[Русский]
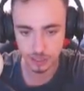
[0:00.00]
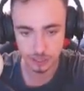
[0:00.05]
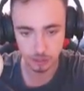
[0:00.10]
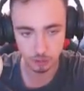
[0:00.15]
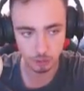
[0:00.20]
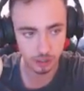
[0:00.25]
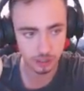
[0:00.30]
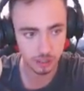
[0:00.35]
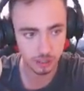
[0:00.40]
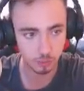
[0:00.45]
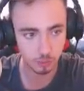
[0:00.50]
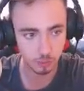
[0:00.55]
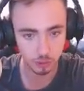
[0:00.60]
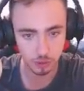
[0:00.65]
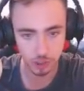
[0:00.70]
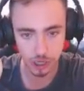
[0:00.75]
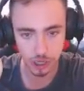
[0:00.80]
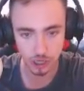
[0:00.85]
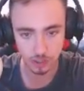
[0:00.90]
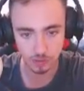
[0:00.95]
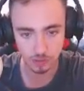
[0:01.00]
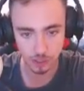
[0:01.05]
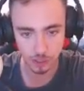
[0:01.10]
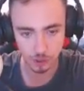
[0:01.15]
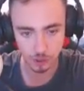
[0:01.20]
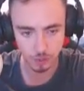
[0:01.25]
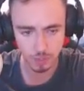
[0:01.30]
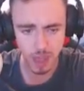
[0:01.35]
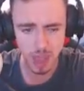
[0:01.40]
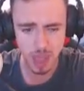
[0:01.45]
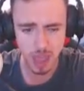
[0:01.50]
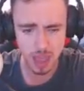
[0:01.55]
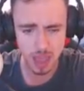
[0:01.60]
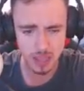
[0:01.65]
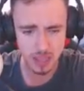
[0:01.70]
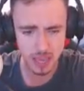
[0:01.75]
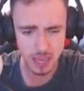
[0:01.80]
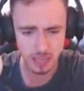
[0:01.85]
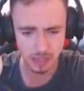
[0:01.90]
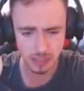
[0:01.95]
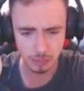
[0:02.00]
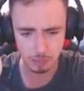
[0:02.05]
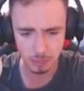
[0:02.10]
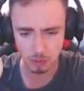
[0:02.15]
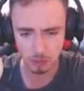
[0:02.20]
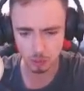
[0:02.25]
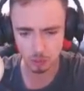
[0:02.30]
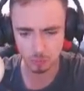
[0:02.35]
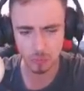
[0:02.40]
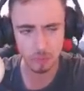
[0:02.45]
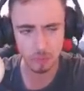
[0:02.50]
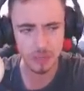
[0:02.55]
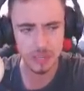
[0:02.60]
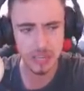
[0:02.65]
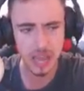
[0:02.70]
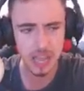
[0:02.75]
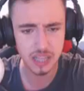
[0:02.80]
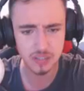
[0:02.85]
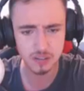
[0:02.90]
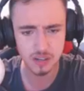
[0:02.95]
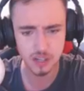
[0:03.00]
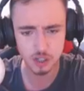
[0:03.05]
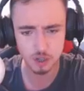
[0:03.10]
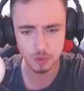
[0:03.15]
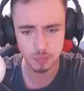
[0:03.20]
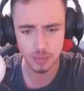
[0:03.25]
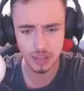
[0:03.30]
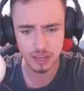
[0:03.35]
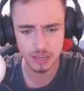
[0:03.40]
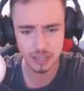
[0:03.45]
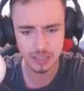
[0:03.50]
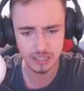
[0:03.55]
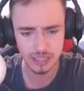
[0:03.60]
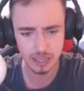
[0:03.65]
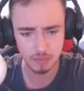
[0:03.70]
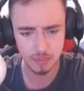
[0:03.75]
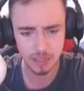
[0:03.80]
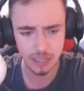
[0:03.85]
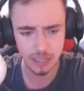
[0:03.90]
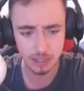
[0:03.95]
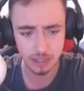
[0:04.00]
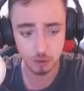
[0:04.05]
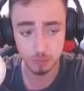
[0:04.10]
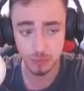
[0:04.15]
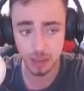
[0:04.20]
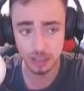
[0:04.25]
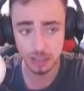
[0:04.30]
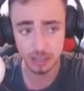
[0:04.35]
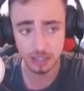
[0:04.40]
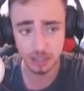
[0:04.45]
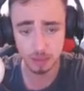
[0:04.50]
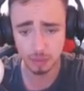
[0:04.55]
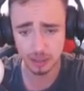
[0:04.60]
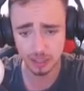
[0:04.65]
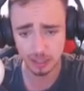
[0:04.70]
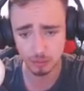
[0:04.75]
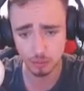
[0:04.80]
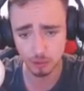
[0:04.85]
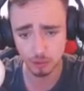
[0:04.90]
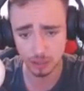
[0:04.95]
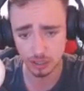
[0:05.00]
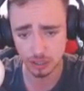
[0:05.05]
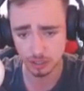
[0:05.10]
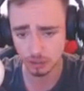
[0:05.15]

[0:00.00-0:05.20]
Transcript: которые там улучшают ваши умения, там могут поменять ваши умения, заменить умения на покемонах,